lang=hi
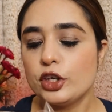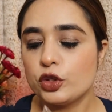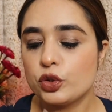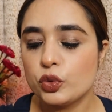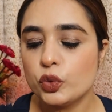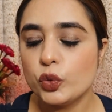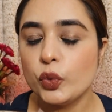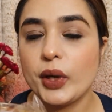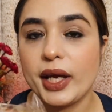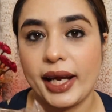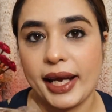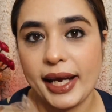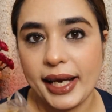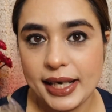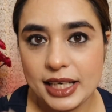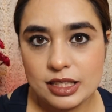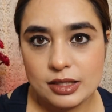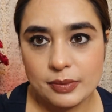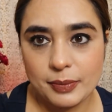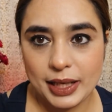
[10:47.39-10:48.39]
टू
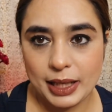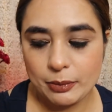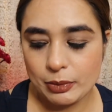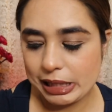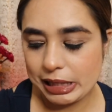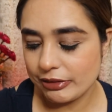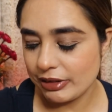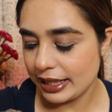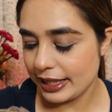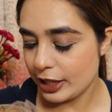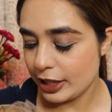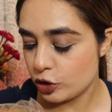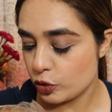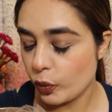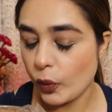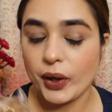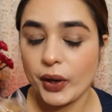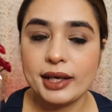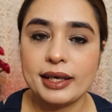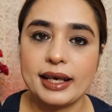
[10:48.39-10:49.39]
एट मैंने मंगवा लिया टू
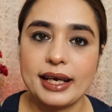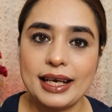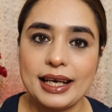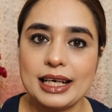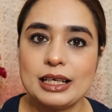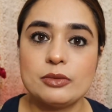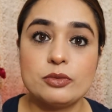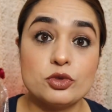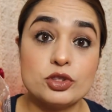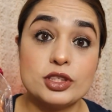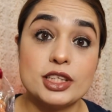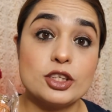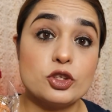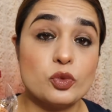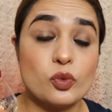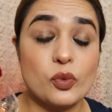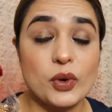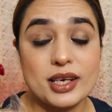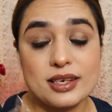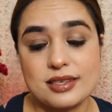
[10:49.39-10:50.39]
पॉइंट एट मुझे टू
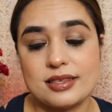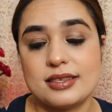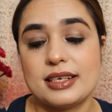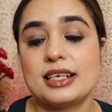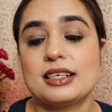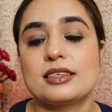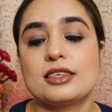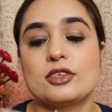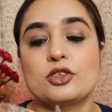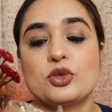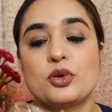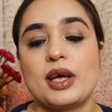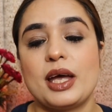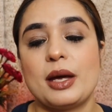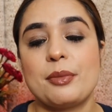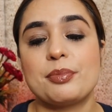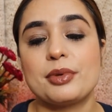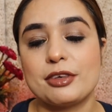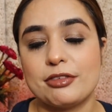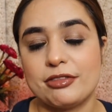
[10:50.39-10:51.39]
पॉइंट सिक्स जो है
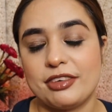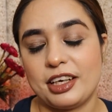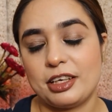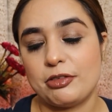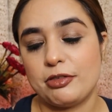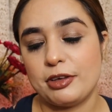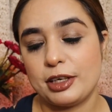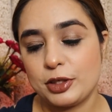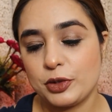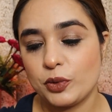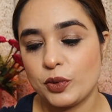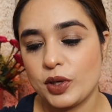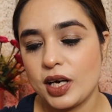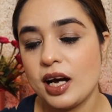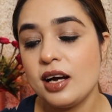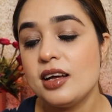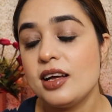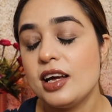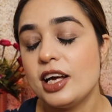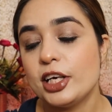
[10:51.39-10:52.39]
परफेक्ट फिट होगा